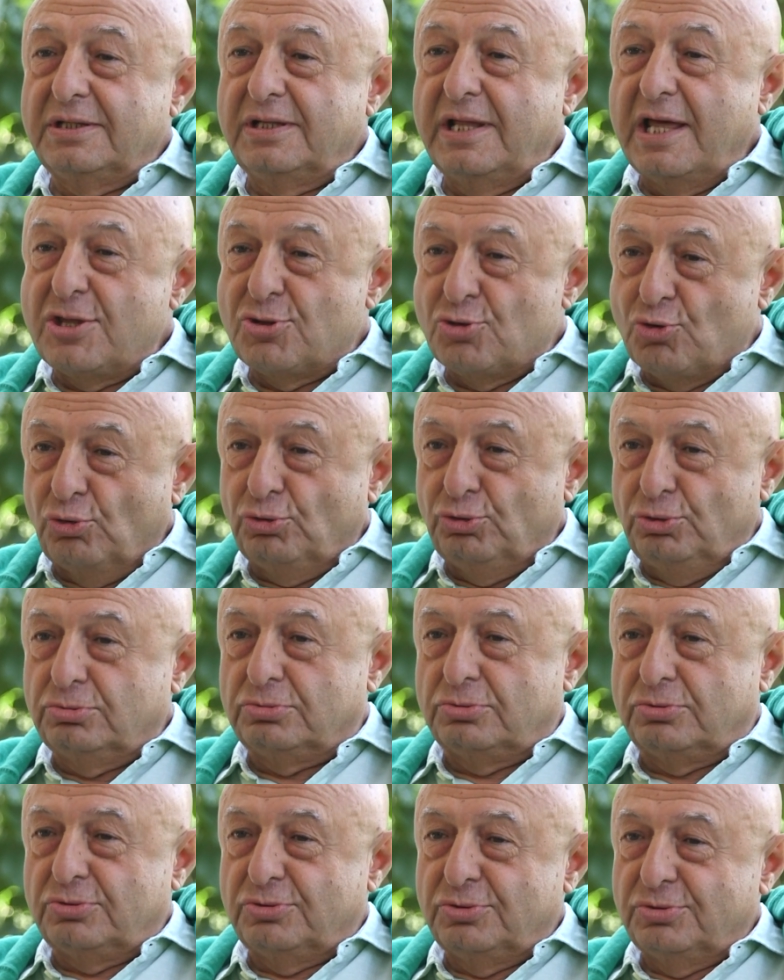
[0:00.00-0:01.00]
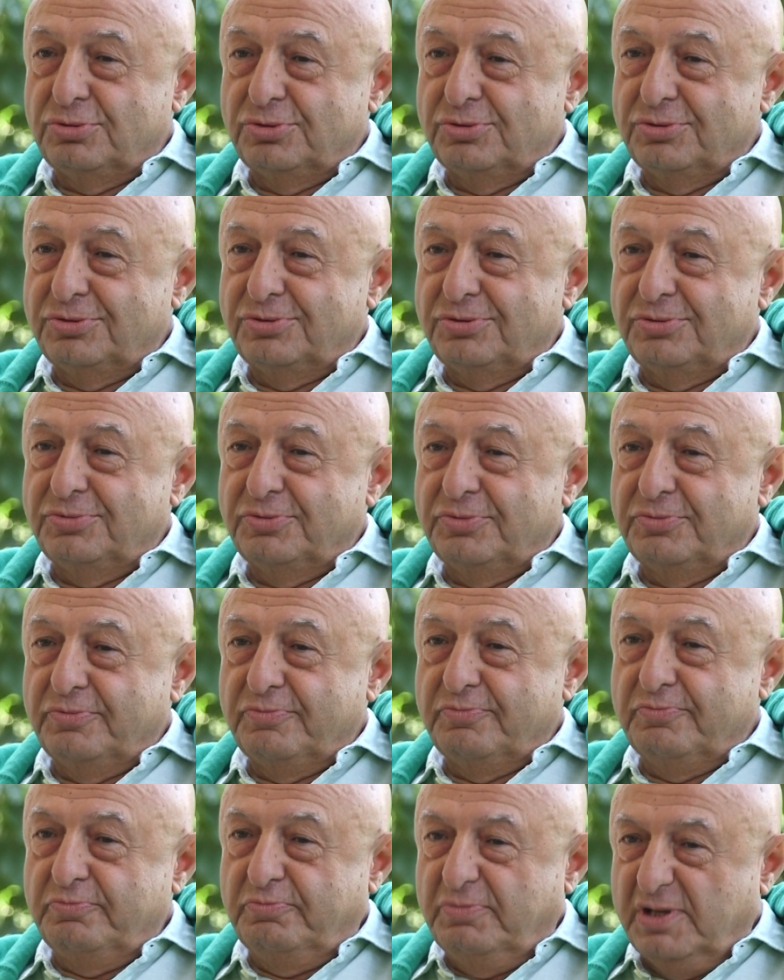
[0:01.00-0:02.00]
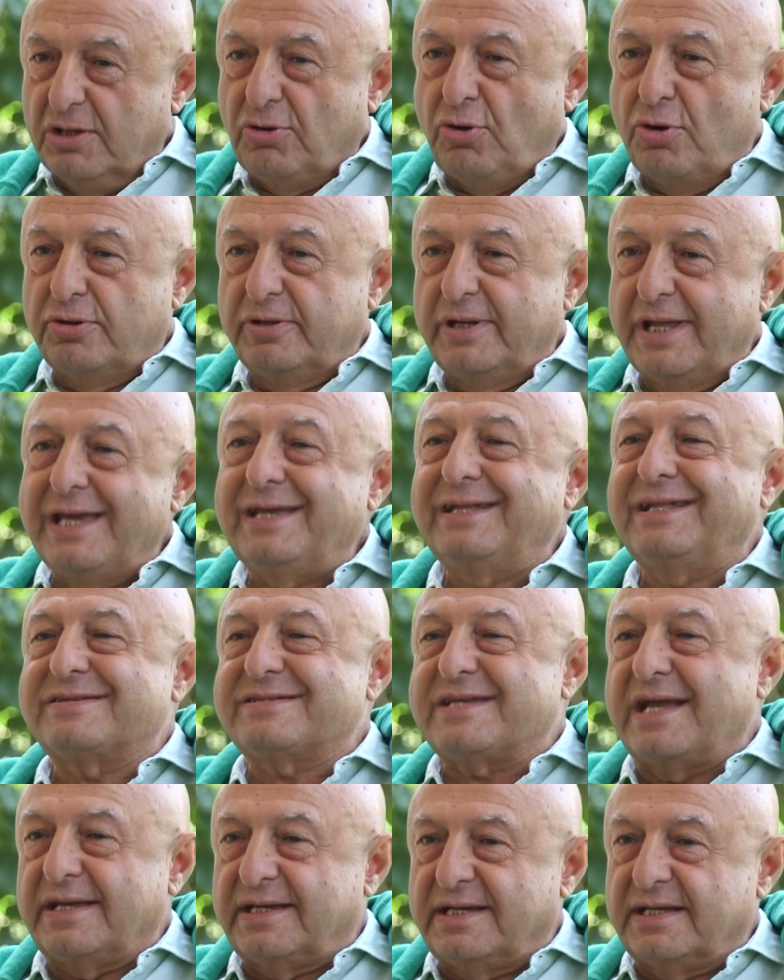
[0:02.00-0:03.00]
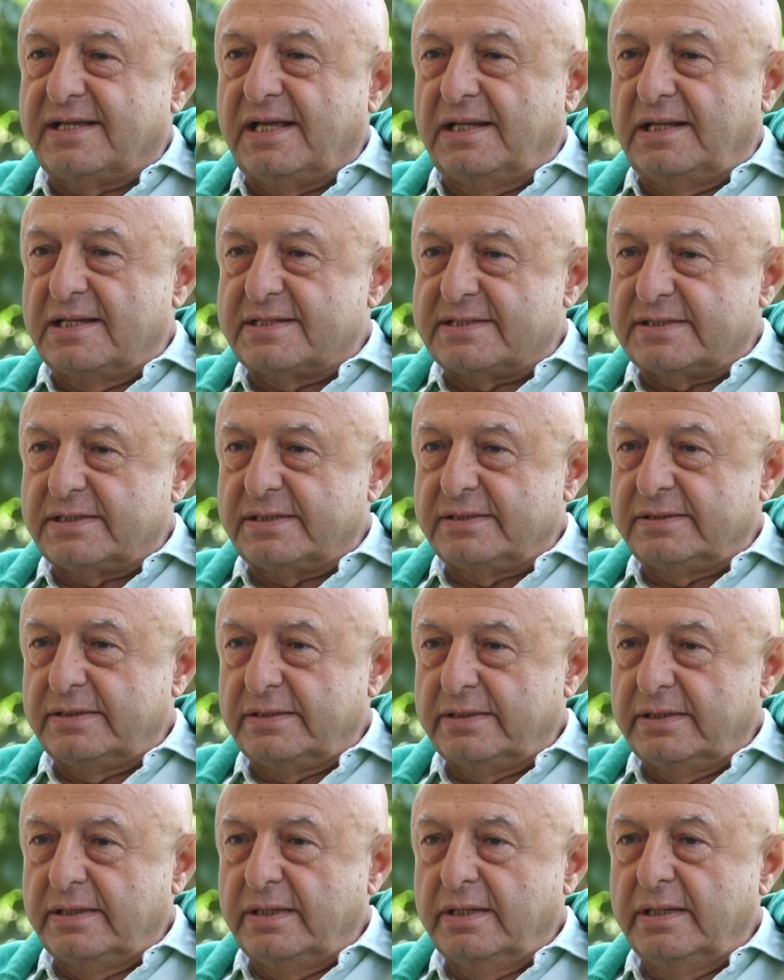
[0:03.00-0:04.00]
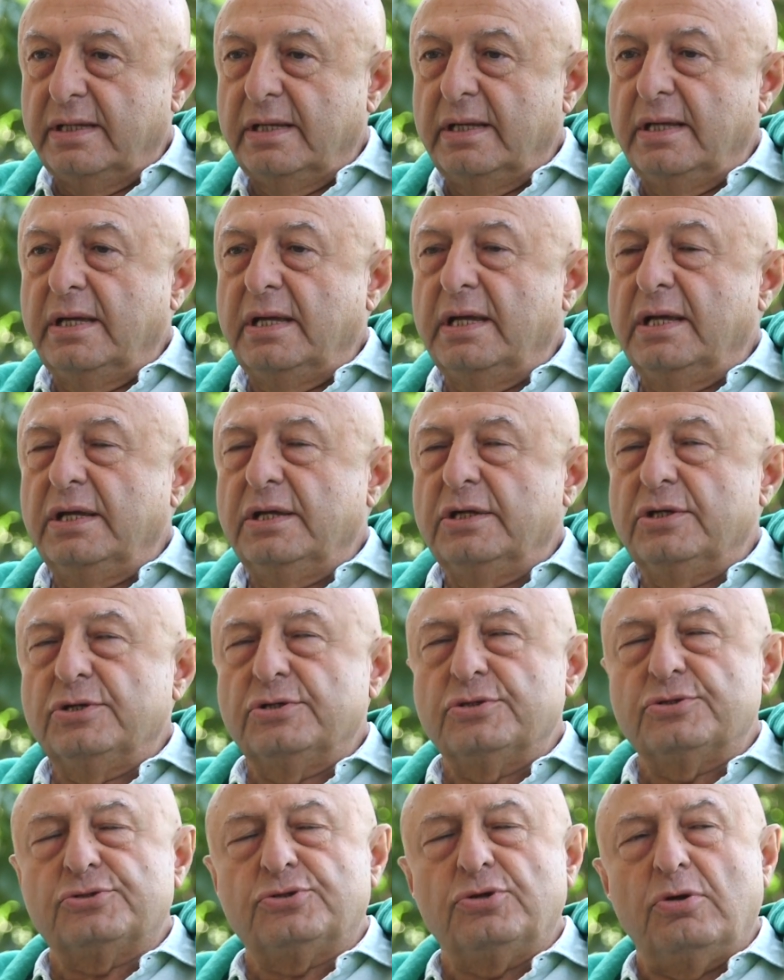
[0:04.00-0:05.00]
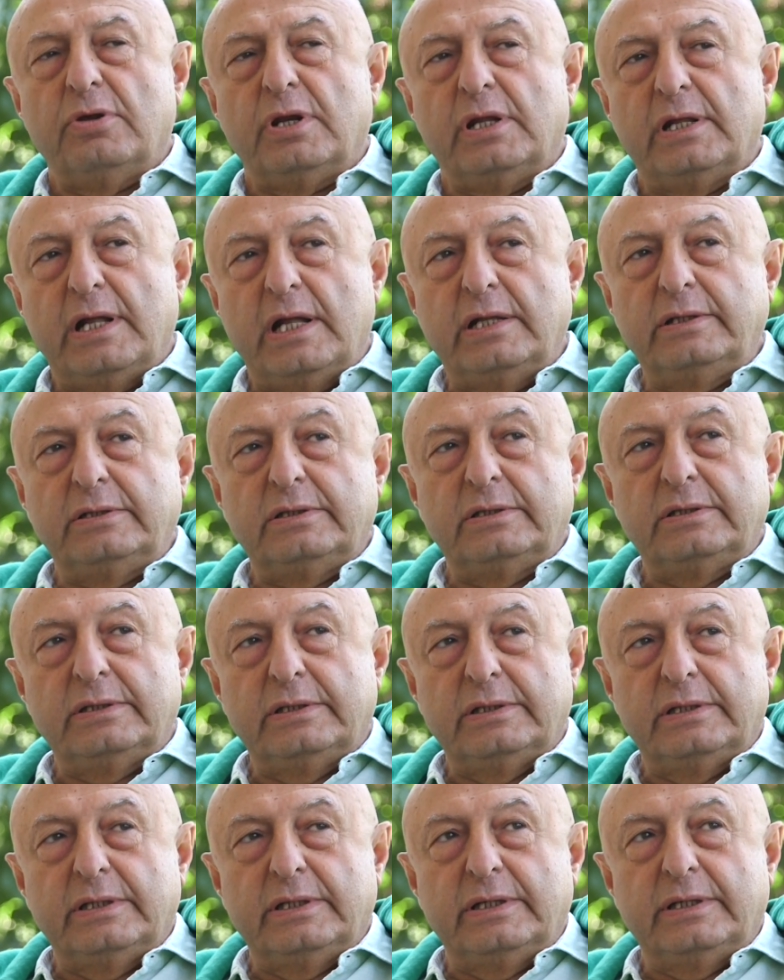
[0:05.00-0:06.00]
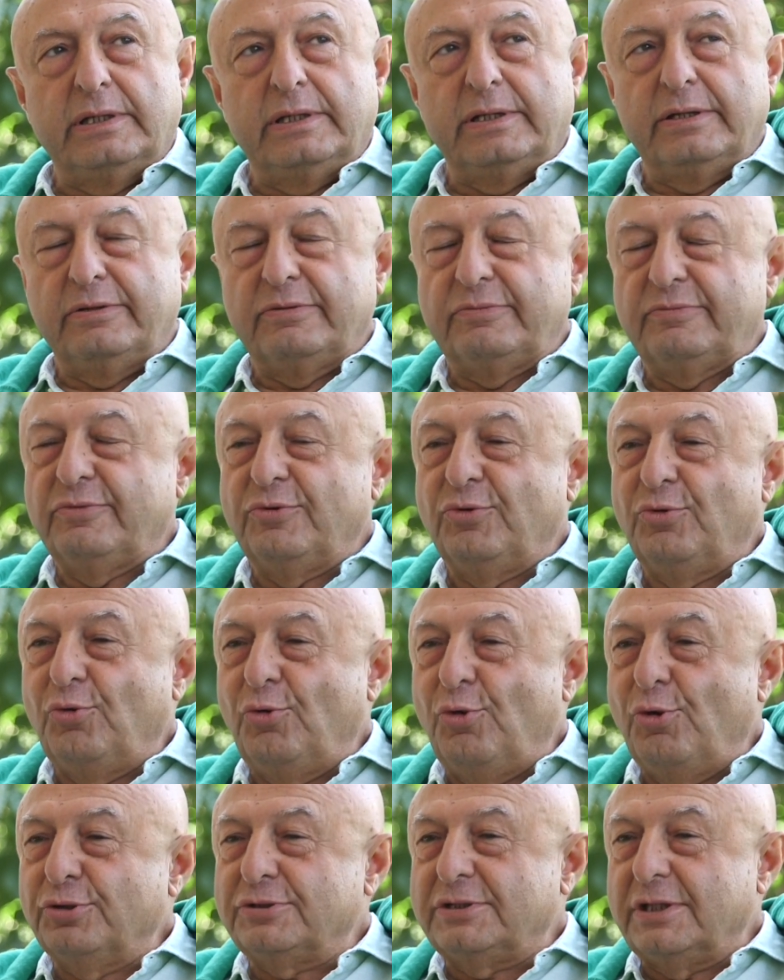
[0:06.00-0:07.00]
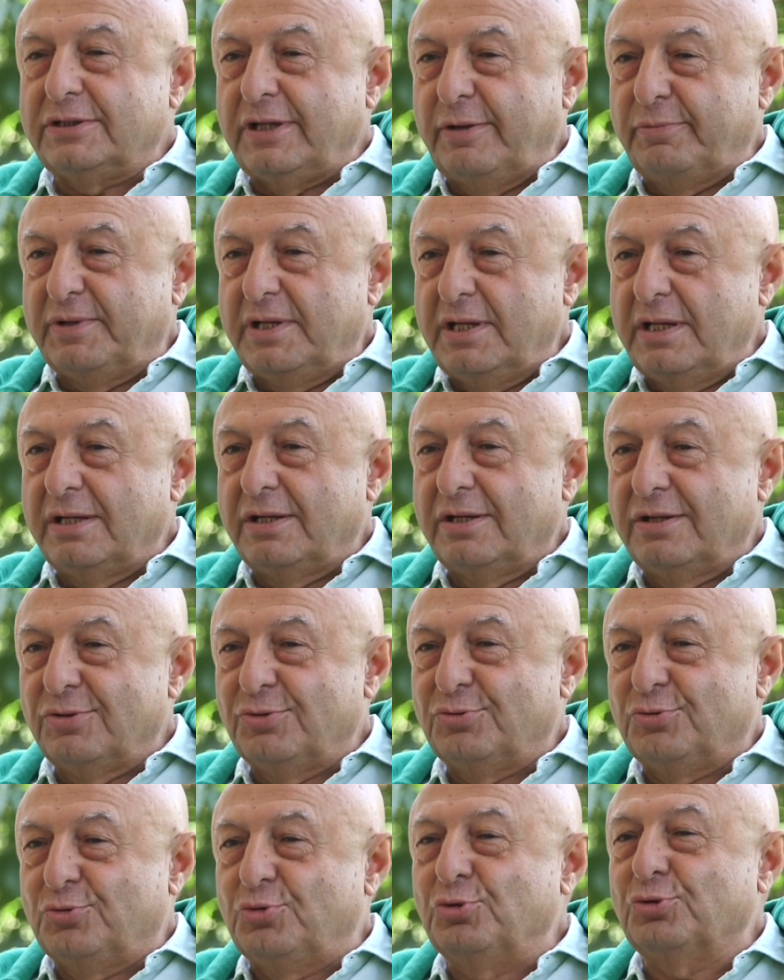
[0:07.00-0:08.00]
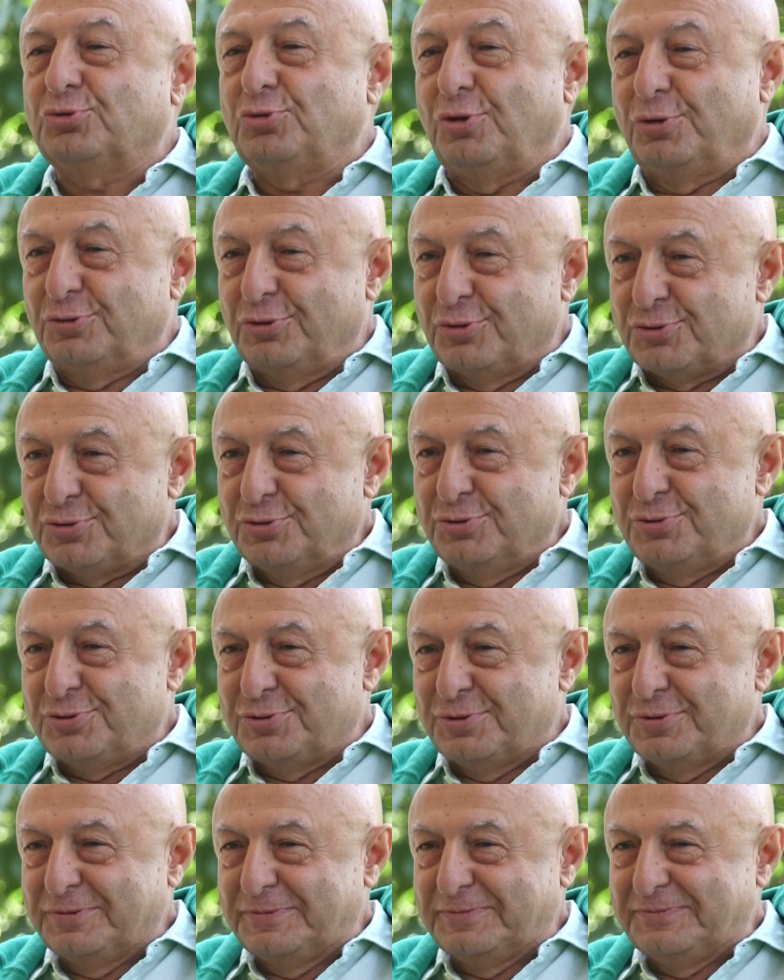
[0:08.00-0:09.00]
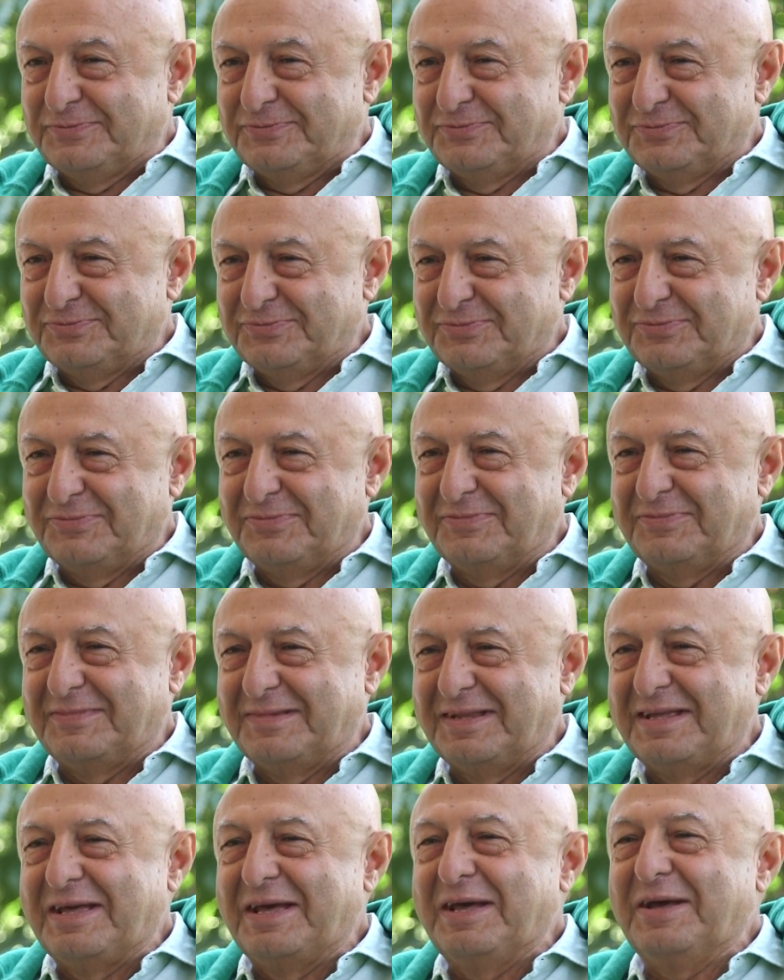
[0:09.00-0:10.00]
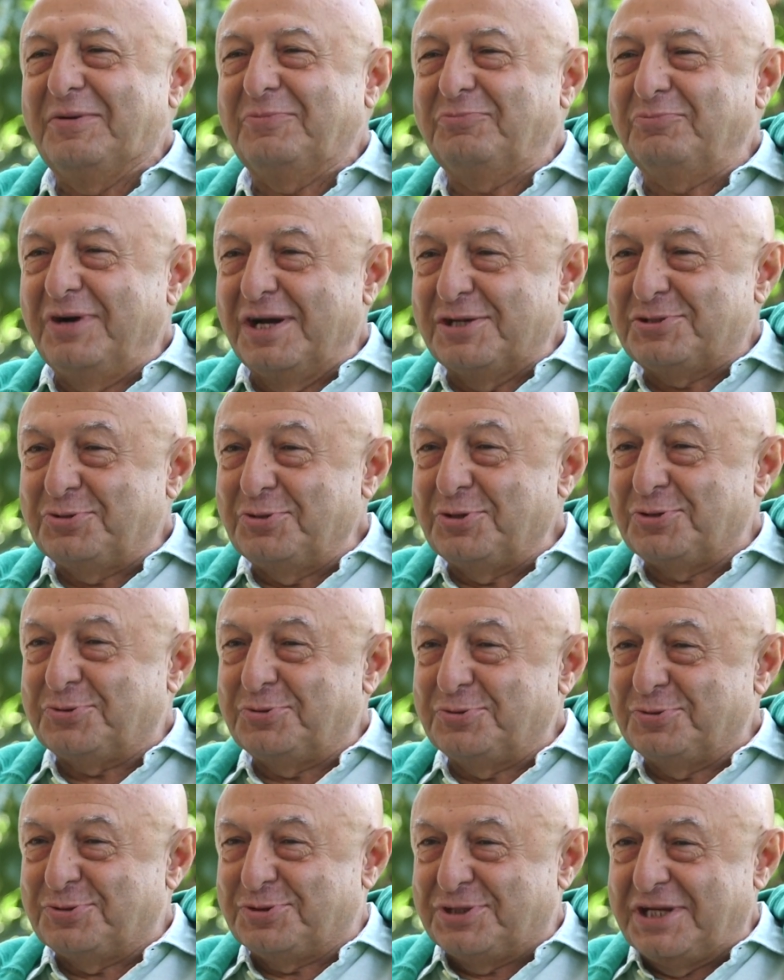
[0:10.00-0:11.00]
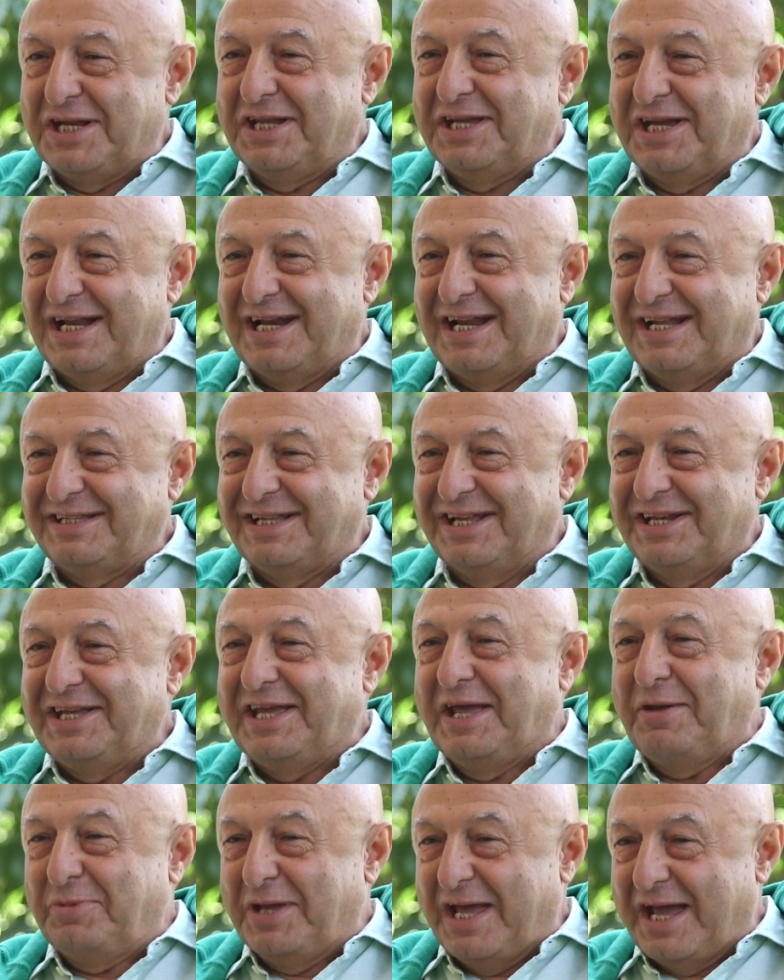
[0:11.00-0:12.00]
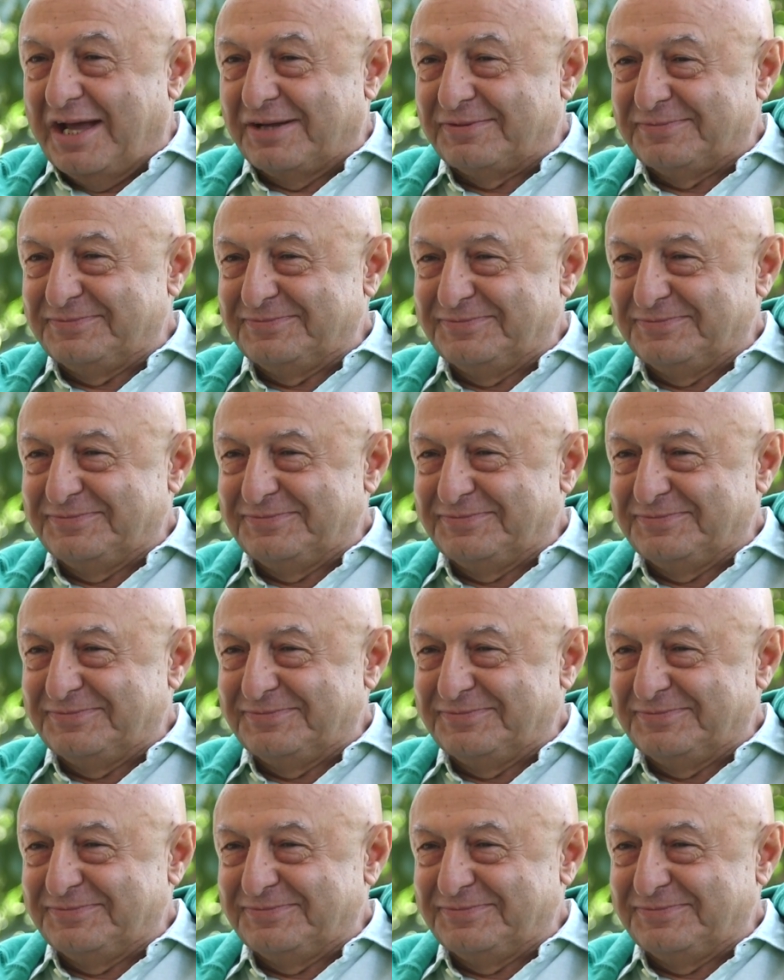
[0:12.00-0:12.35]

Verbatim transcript: Lejyon'un bir örneğiydi sanki Talas. Sonradan e, orada tabii kurt oluyorsunuz. Başlıyorsunuz yeni gelenleri yemeye.